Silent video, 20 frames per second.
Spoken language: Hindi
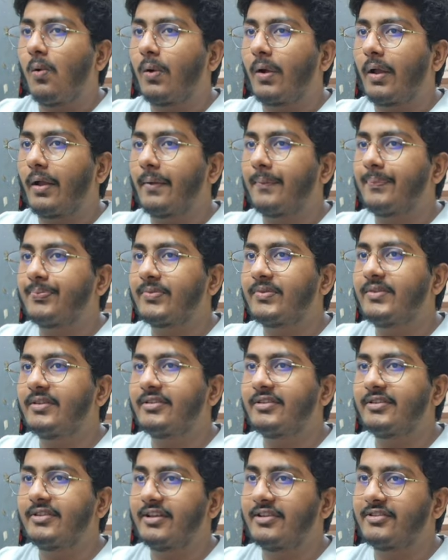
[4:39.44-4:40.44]
ओके
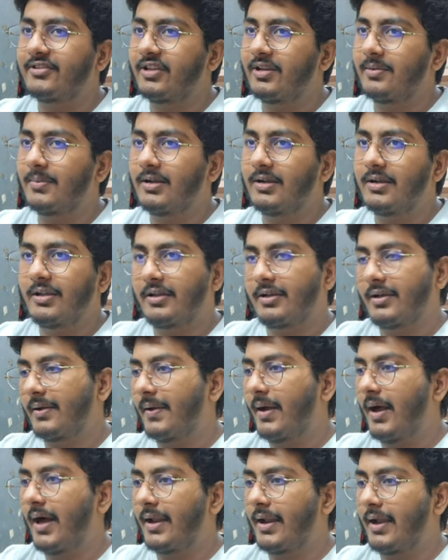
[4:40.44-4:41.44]
दिस इज एच ठीक है
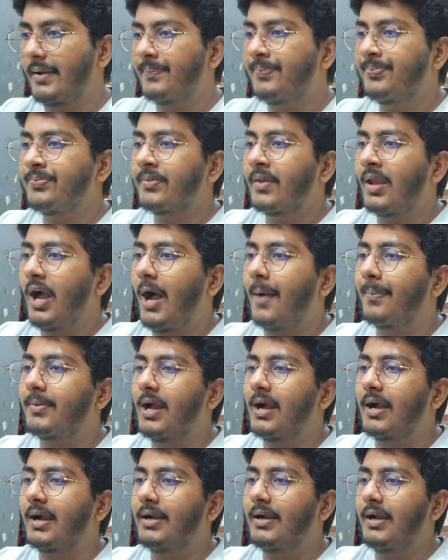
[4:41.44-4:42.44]
आ रहा है अब
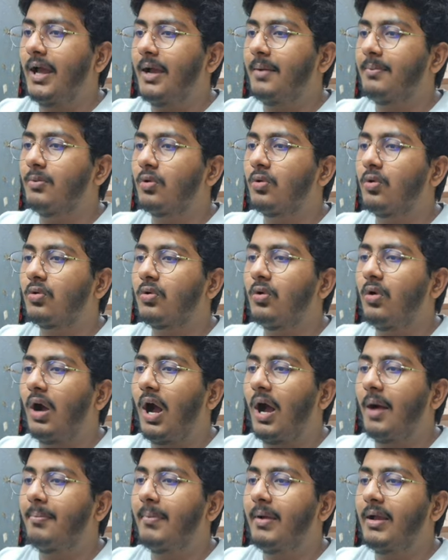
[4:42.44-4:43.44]
क्या करना है हम लोगों को
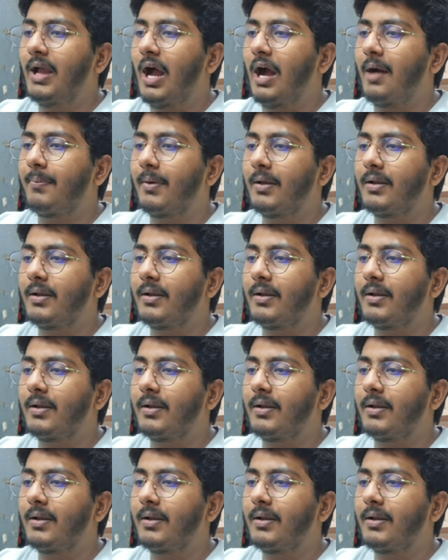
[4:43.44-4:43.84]
अब मैं यहाँ